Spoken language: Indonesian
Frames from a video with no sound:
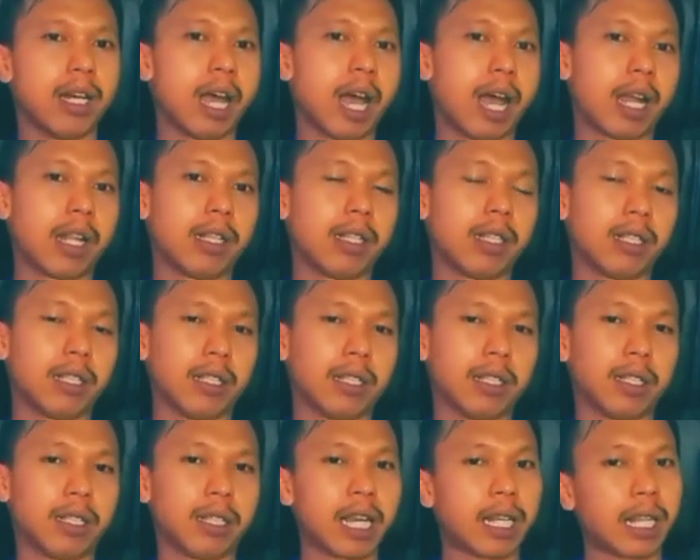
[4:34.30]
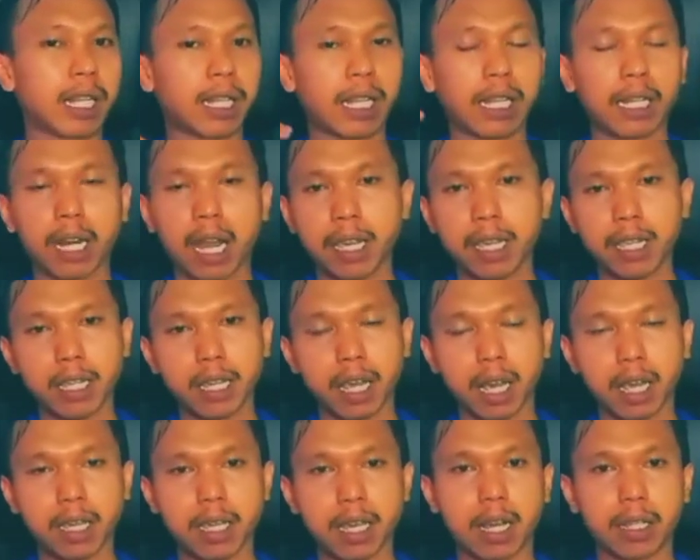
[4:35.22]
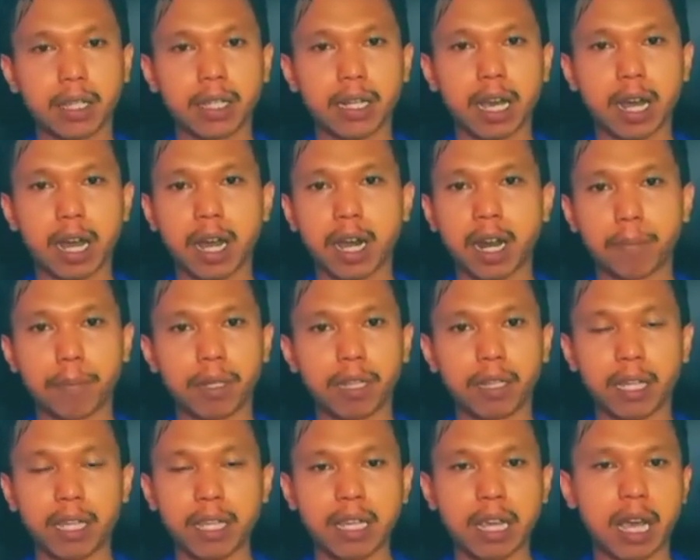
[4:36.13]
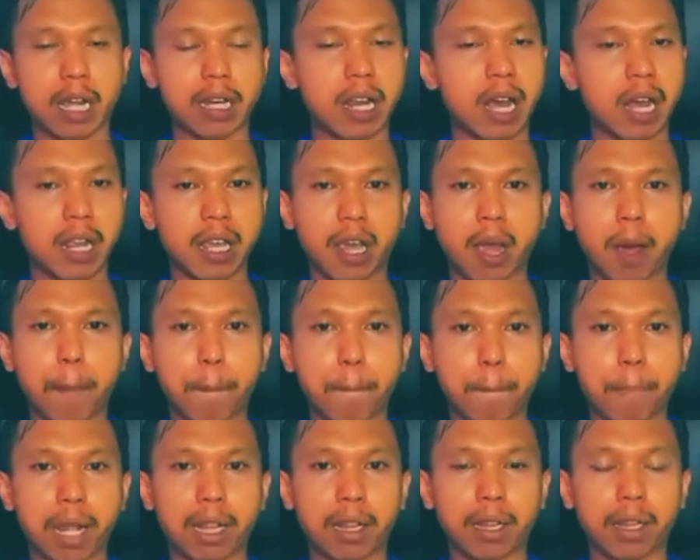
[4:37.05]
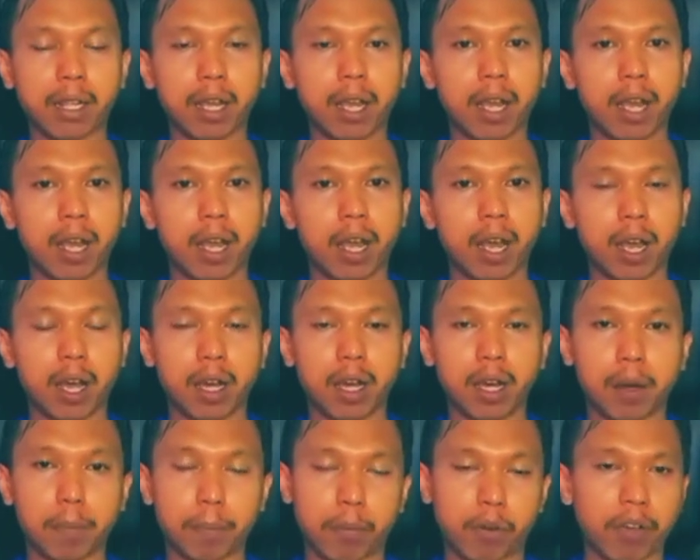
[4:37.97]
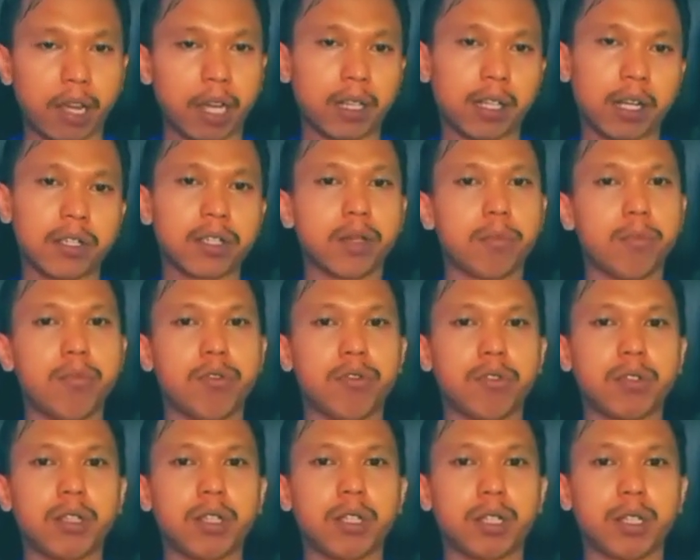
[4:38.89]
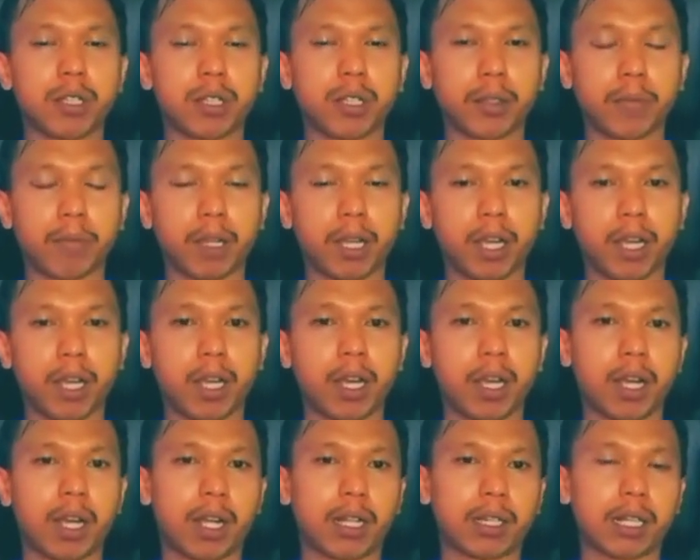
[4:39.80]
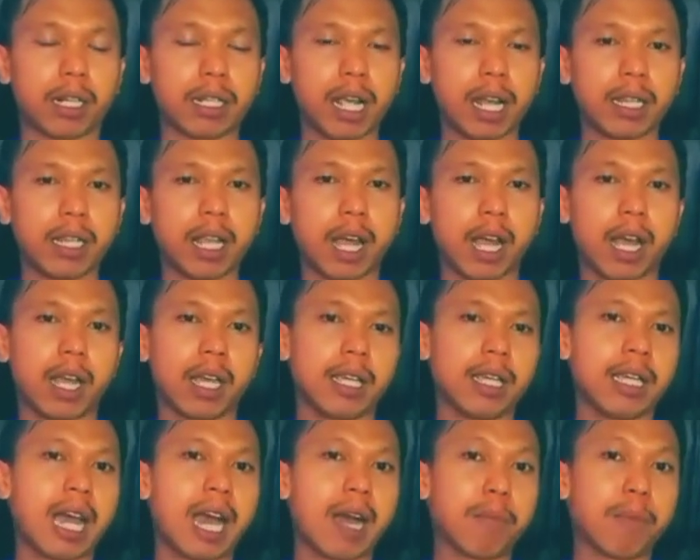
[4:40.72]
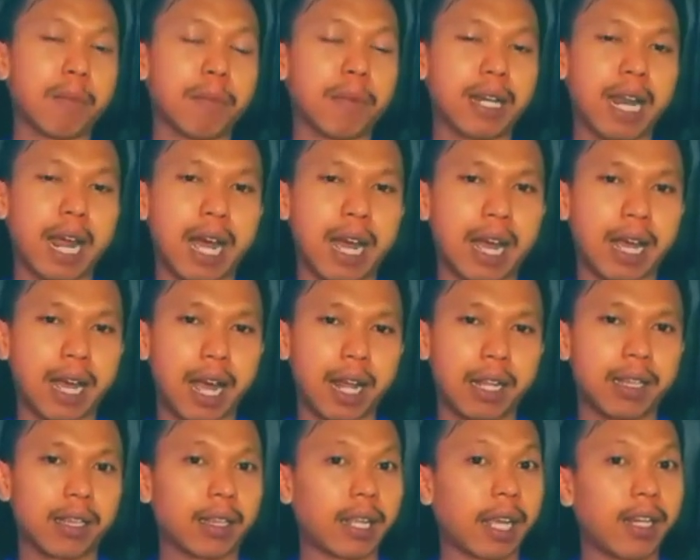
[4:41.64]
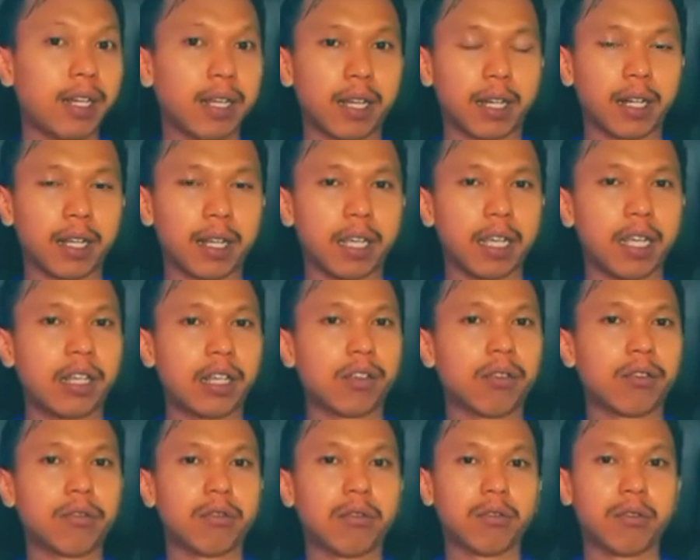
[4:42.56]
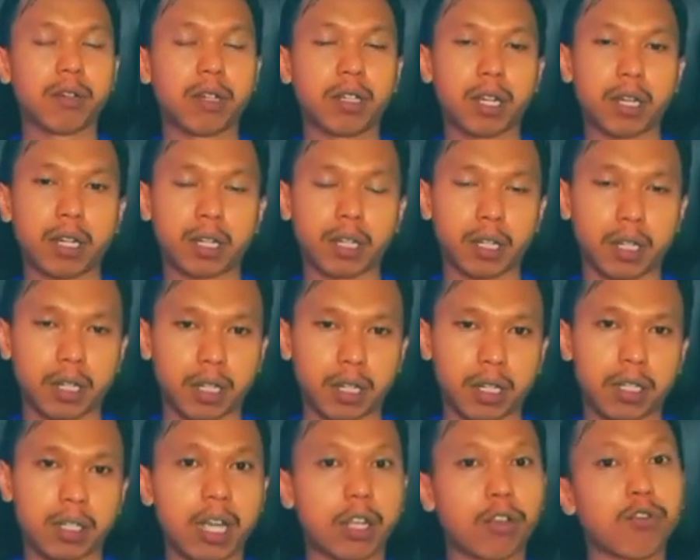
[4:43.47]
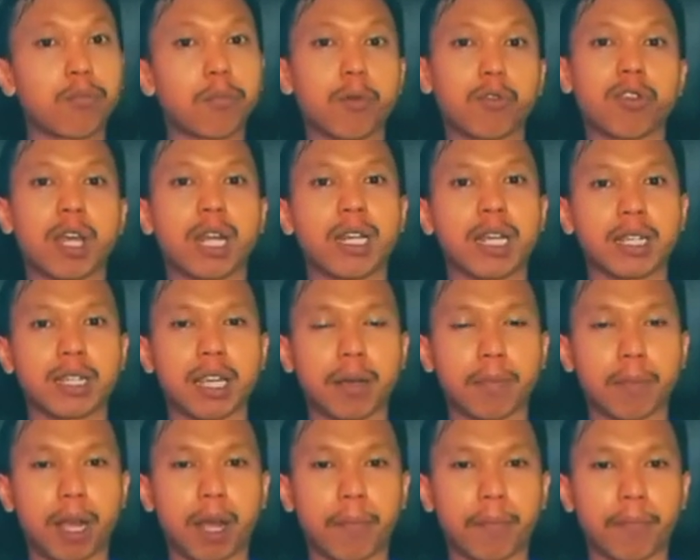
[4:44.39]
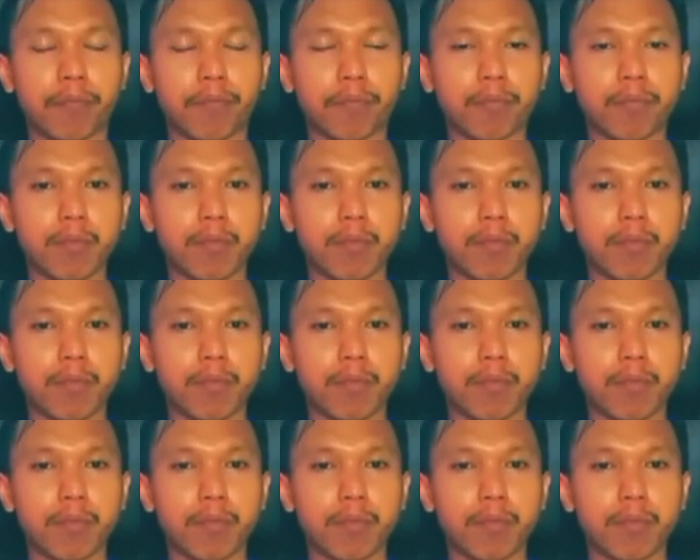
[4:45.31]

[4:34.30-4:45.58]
Dan catatan lainnya yang tidak kalah pentingnya dari empat e, proyek tersebut Ternyata yang memenangkan tender itu uh, satu perusahaan yang sama.